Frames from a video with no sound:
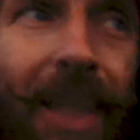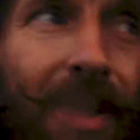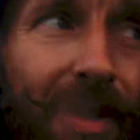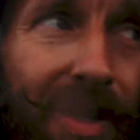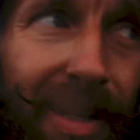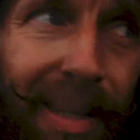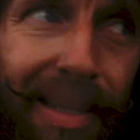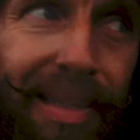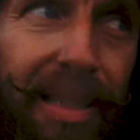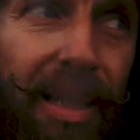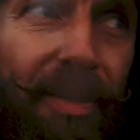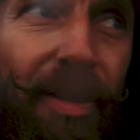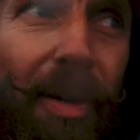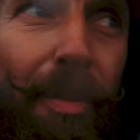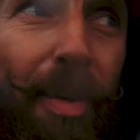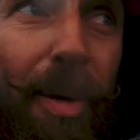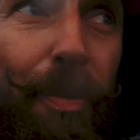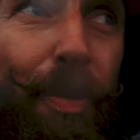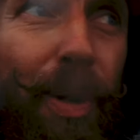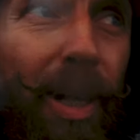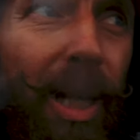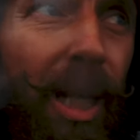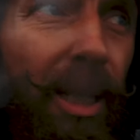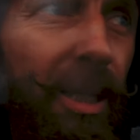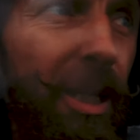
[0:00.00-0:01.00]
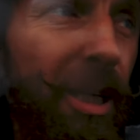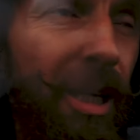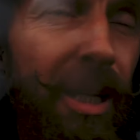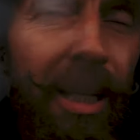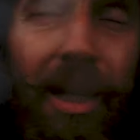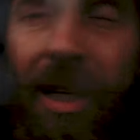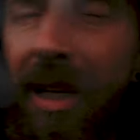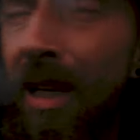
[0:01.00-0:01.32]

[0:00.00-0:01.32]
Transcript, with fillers: Teraz chowam aparat,